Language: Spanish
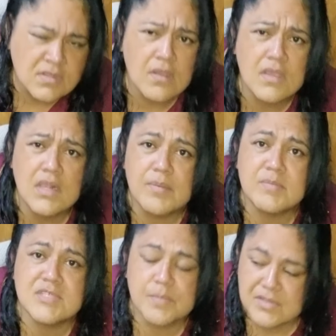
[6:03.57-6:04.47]
Ay, la lavé
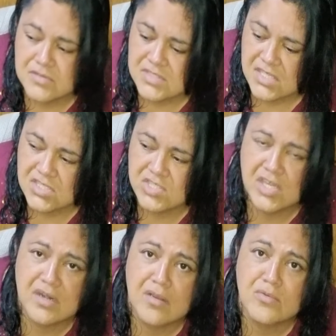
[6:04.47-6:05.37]
mis zapatos y se
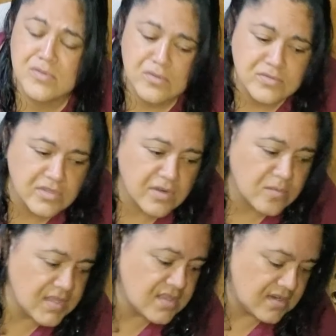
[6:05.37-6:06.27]
achicharraron todos y ahora no
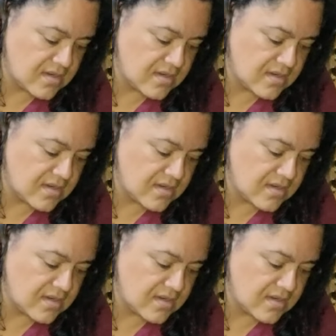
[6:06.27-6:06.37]
me